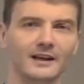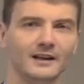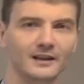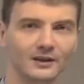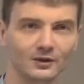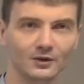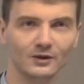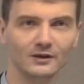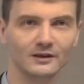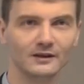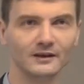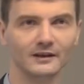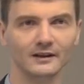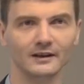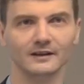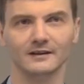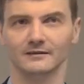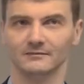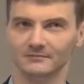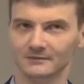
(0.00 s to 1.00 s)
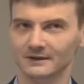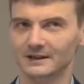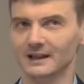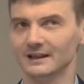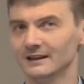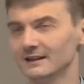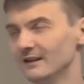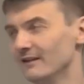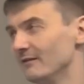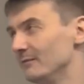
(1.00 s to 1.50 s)
а не только
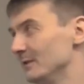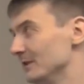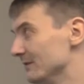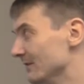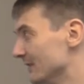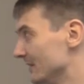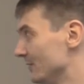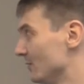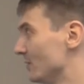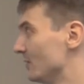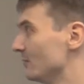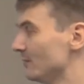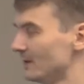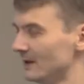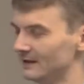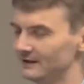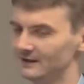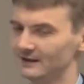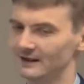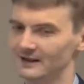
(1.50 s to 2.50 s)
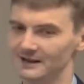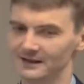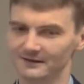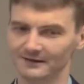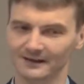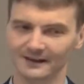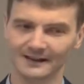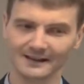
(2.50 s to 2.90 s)
где-то там в безвоздушном пространстве.